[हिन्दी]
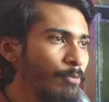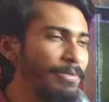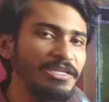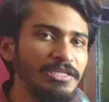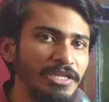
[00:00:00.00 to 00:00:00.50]

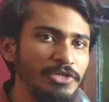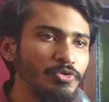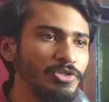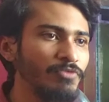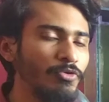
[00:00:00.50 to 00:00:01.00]
पिकी नहीं
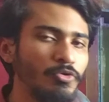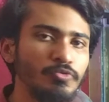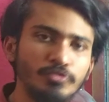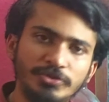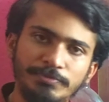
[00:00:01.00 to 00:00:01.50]
होती है वो लोग को
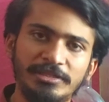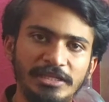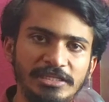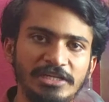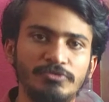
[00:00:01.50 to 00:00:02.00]
कुछ भी दे
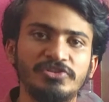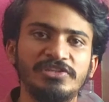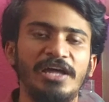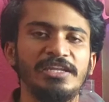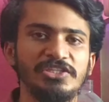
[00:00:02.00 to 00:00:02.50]
दीजिएगा वो
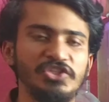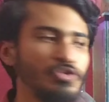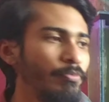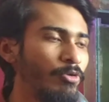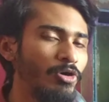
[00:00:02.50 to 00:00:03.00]
सारे चीज
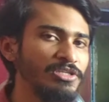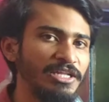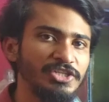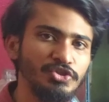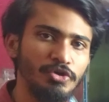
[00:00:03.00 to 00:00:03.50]
को बहुत
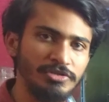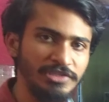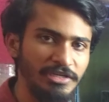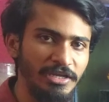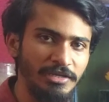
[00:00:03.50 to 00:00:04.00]
ज्यादा शौक
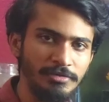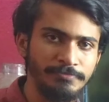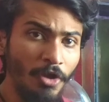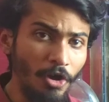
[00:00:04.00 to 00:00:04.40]
से खाएंगे